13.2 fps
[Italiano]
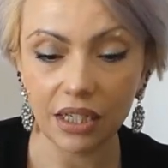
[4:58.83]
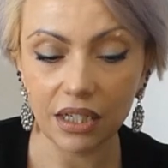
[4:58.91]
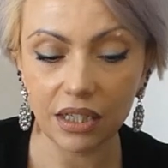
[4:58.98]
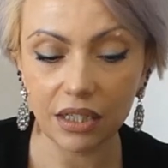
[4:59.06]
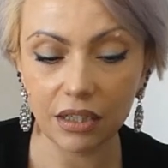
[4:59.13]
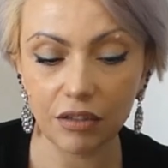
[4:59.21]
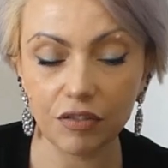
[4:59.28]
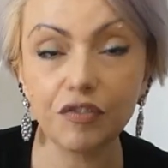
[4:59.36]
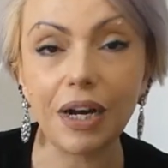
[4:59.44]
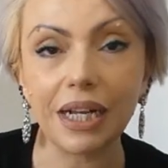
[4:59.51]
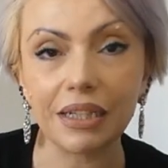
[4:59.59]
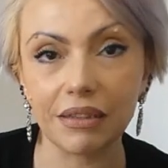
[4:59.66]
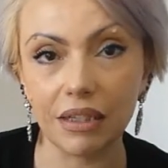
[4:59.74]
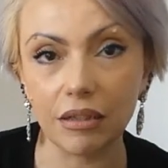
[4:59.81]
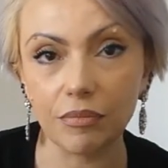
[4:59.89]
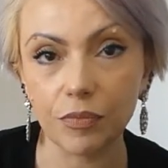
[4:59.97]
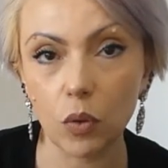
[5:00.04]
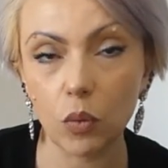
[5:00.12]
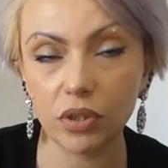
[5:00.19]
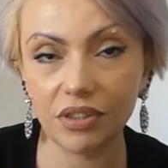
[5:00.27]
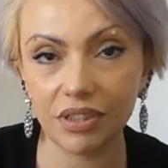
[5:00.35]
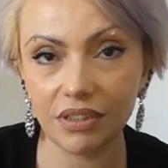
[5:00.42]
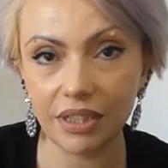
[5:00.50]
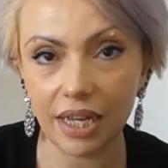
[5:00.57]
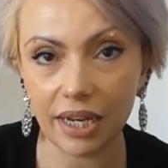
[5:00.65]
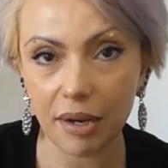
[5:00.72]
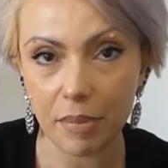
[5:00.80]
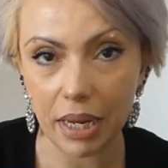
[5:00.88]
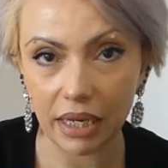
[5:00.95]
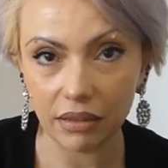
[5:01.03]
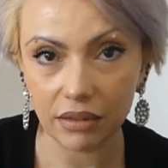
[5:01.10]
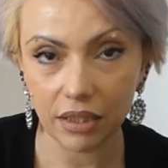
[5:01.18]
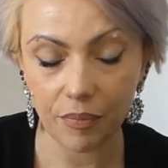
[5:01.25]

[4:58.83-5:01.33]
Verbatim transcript: uh, fate quotidianamente